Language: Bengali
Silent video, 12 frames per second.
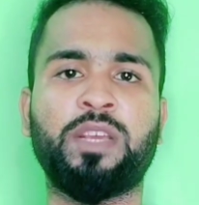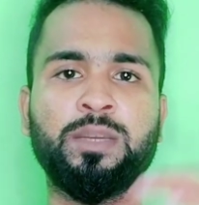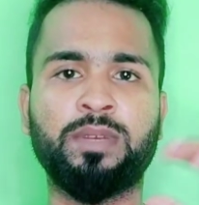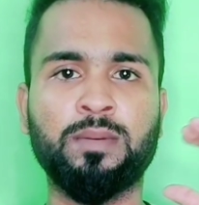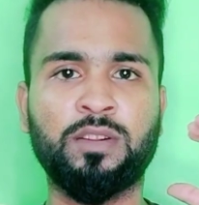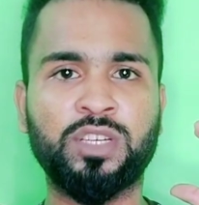
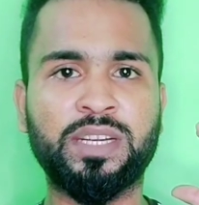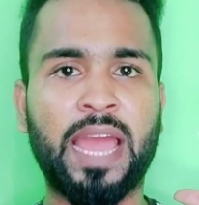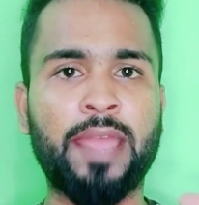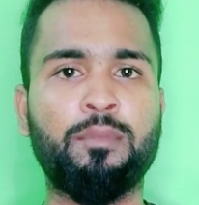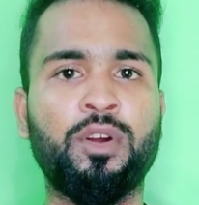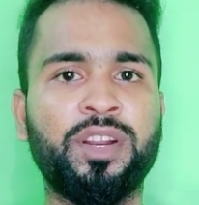বেশি বেশি মানুষের
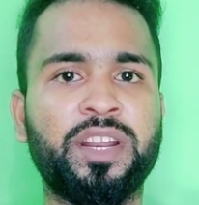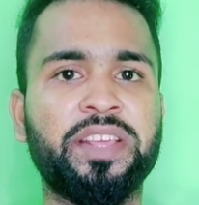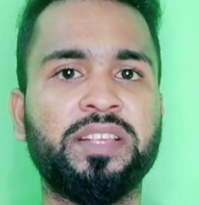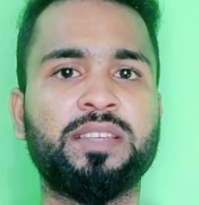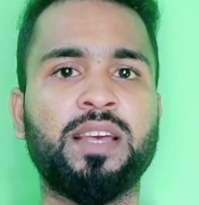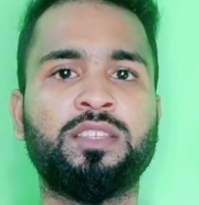ডায়মন্ড
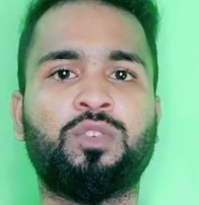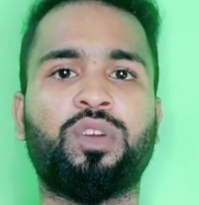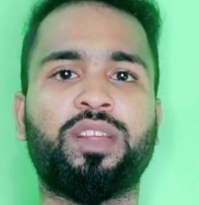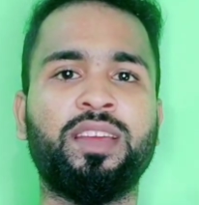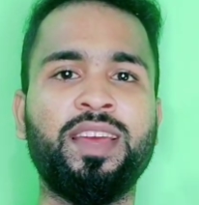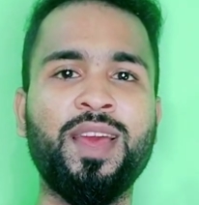রিচার্জ
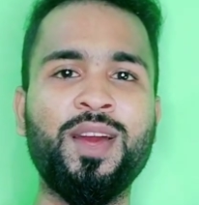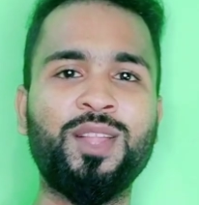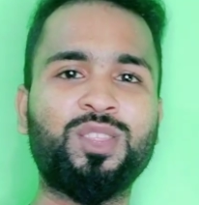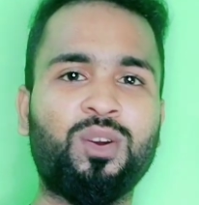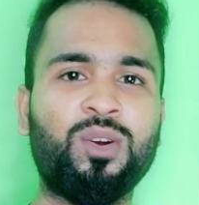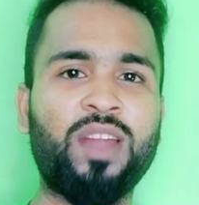করে
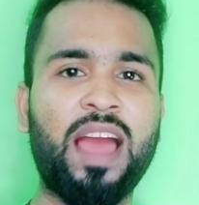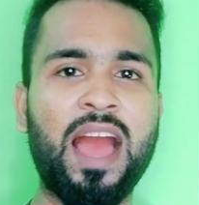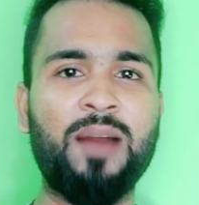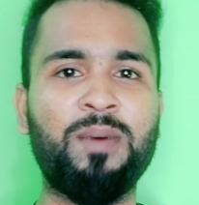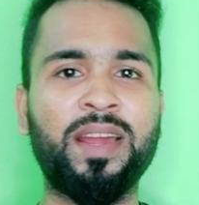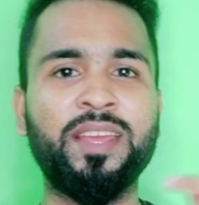তখন
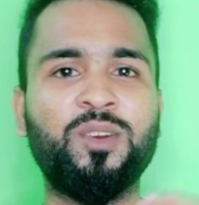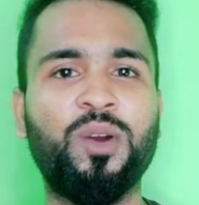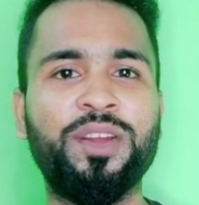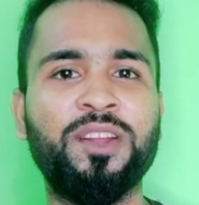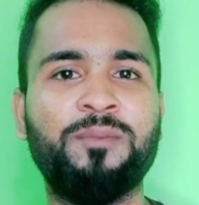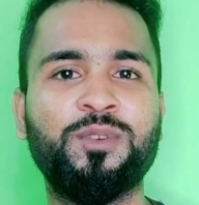আবার এই
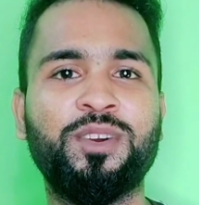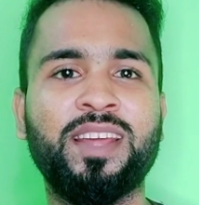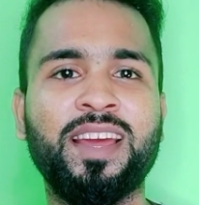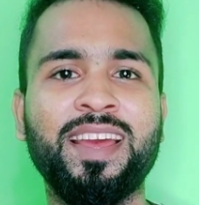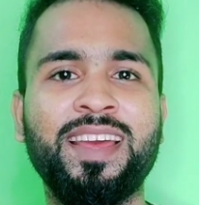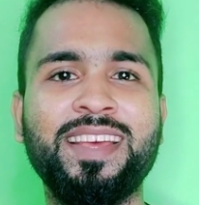কয়েন
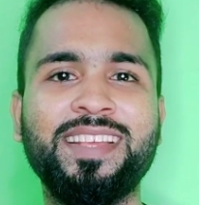অপশনটা